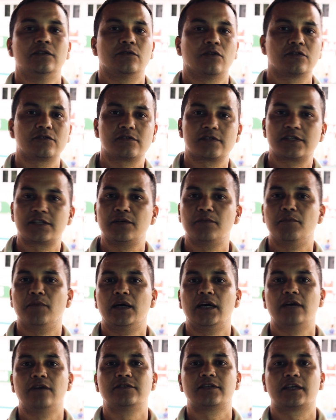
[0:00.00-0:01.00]
nossos
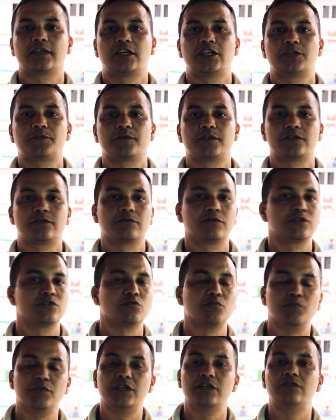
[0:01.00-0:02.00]
irmãos aqui, as
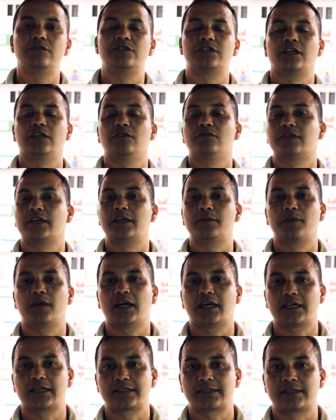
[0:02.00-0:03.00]
pessoas humildes que não têm
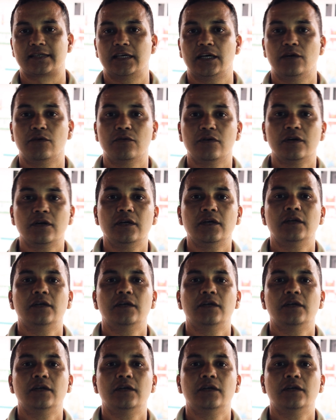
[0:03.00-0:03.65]
embarcação.